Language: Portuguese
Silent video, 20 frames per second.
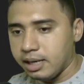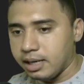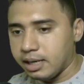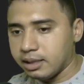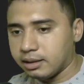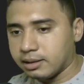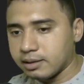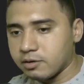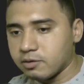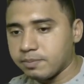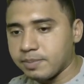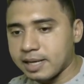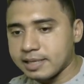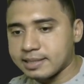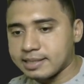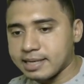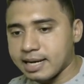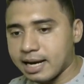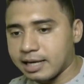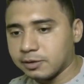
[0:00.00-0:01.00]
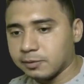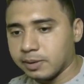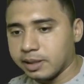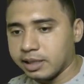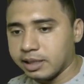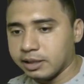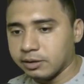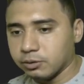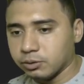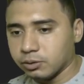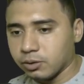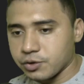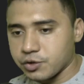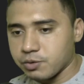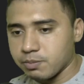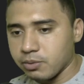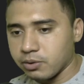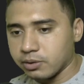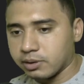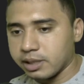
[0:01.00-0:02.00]
Então, baseado aí no
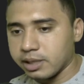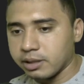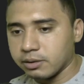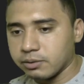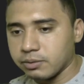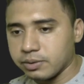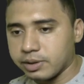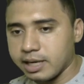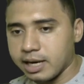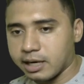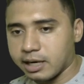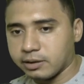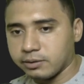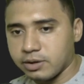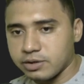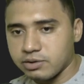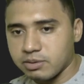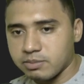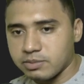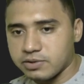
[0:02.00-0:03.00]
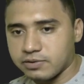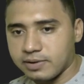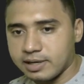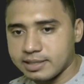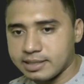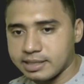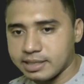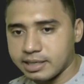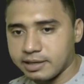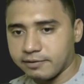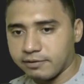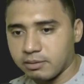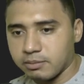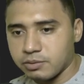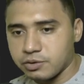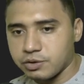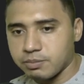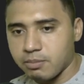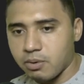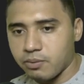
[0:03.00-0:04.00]
nosso modelo, o que é que nós vamos fazer?
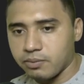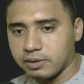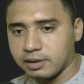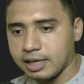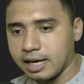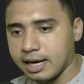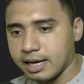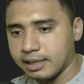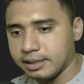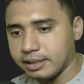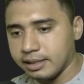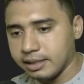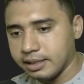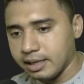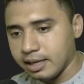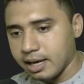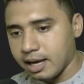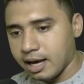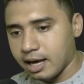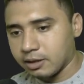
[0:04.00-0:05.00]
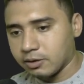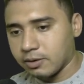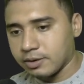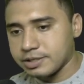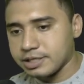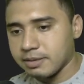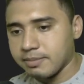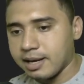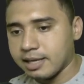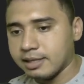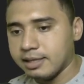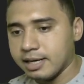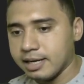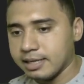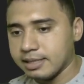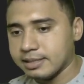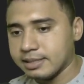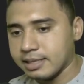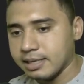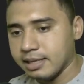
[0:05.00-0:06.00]
Vamos montar aí a nossa
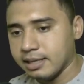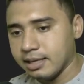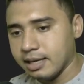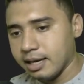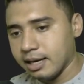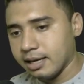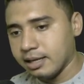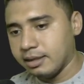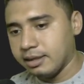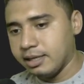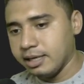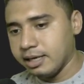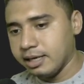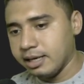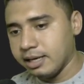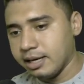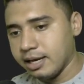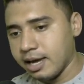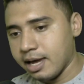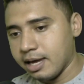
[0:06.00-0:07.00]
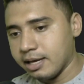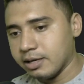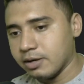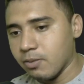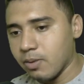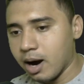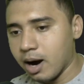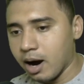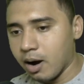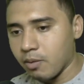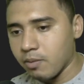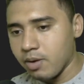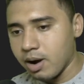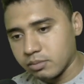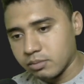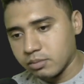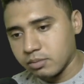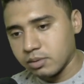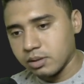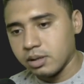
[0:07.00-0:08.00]
matriz. D é igual,
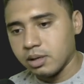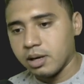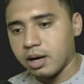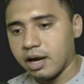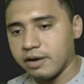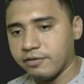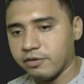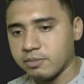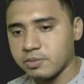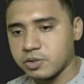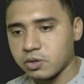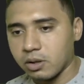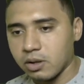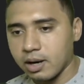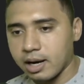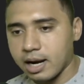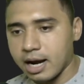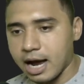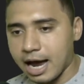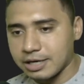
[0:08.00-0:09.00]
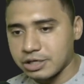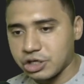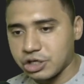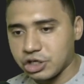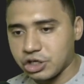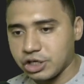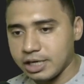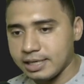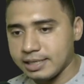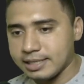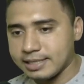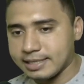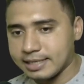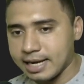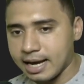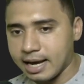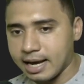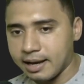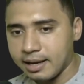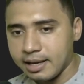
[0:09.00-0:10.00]
aí vamos colocar
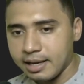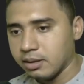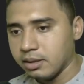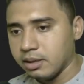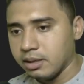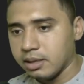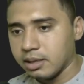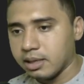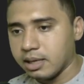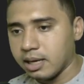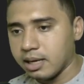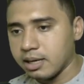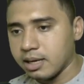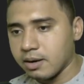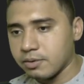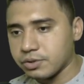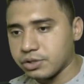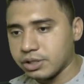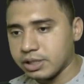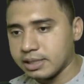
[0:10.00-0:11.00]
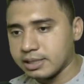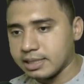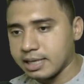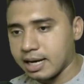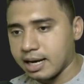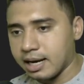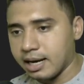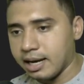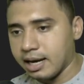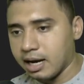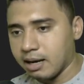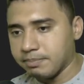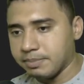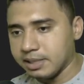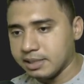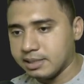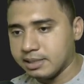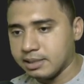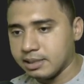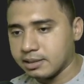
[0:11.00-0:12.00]
XA. Quem é o XA? É a
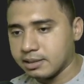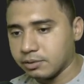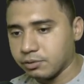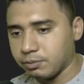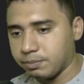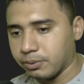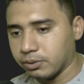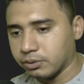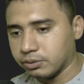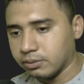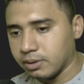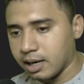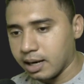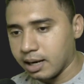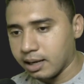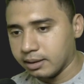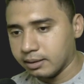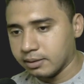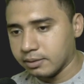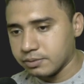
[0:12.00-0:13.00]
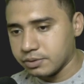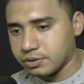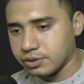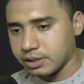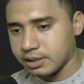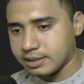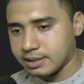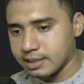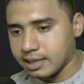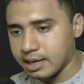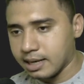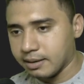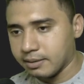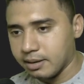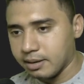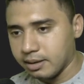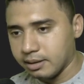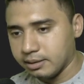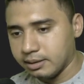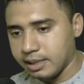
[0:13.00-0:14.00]
abscissa do ponto A. Então, XA,
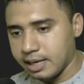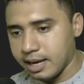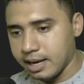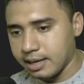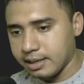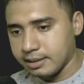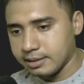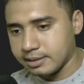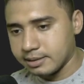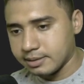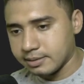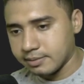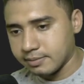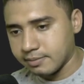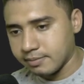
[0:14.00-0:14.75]
3.